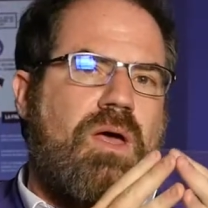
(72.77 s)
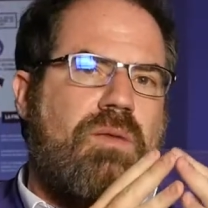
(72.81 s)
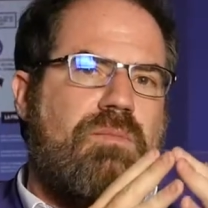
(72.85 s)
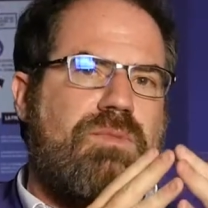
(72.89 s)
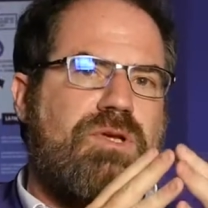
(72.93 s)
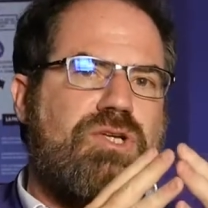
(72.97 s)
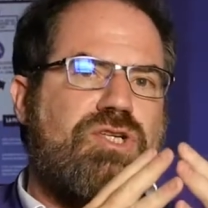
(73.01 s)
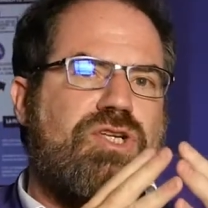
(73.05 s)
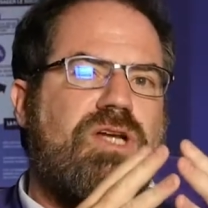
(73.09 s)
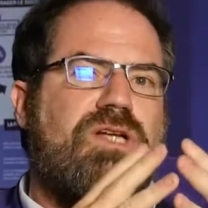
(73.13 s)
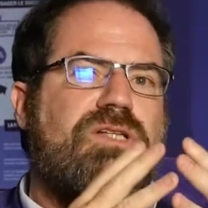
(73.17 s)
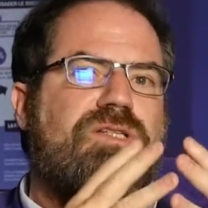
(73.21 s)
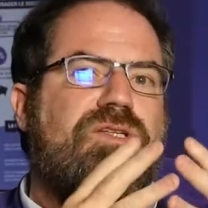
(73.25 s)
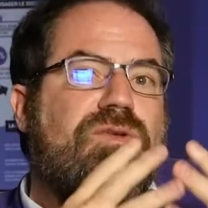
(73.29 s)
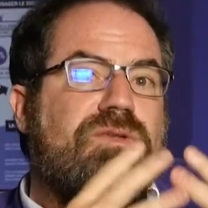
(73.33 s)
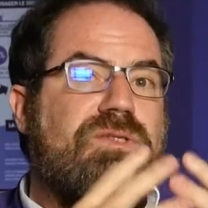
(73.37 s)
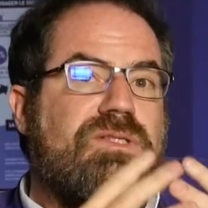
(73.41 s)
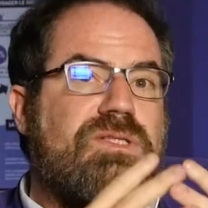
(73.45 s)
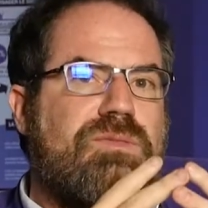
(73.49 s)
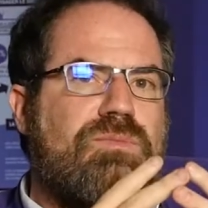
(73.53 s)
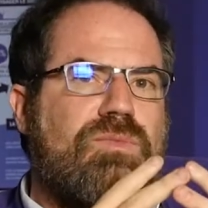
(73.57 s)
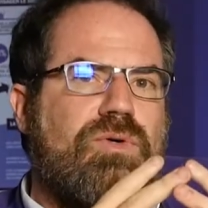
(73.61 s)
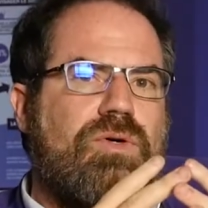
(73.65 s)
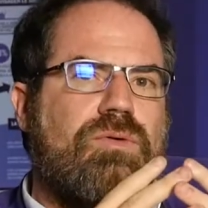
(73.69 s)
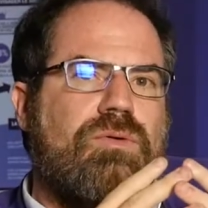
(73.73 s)
mais j'ai le
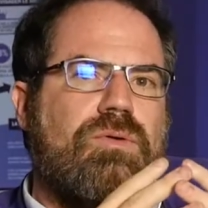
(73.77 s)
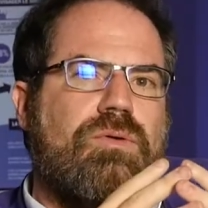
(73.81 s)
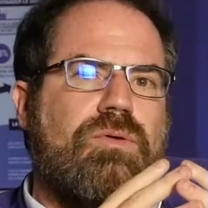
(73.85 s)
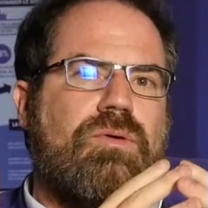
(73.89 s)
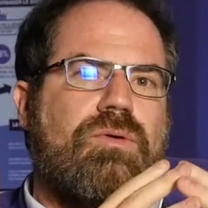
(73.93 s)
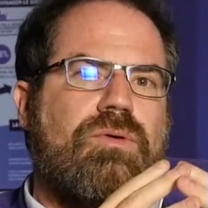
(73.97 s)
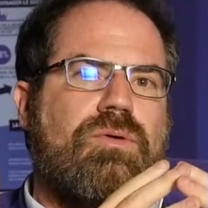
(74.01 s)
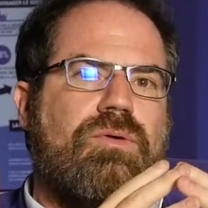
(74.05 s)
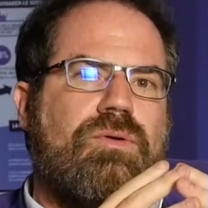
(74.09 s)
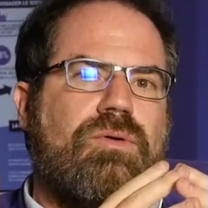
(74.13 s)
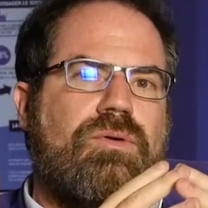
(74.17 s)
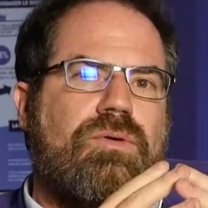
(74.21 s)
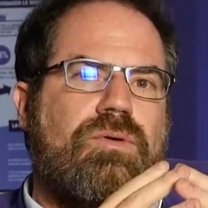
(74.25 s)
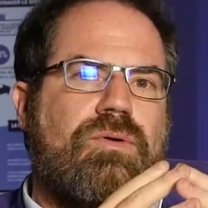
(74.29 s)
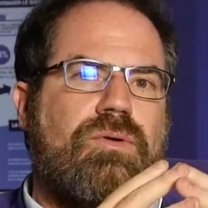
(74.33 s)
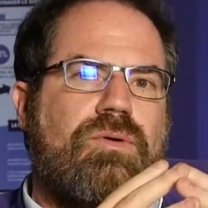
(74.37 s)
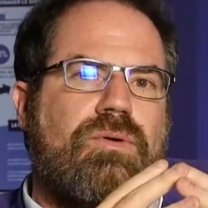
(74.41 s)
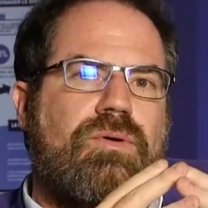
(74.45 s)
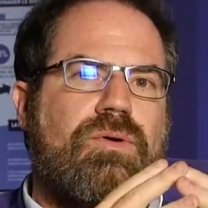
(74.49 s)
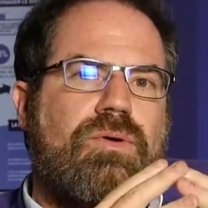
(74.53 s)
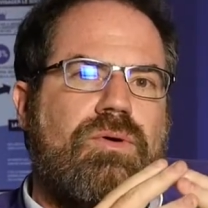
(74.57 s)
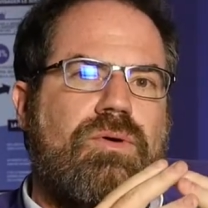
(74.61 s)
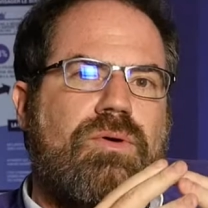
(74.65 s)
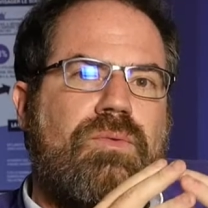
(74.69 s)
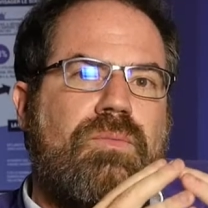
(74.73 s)
sentiment
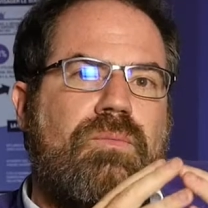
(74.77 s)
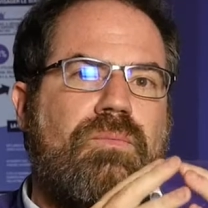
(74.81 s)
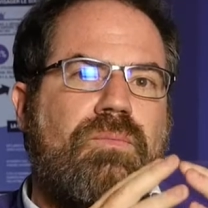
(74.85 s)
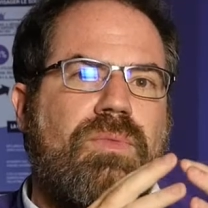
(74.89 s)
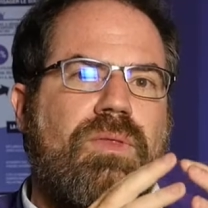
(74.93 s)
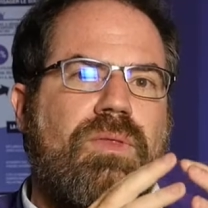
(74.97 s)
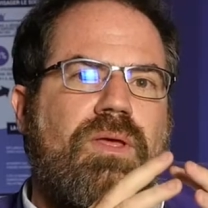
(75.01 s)
que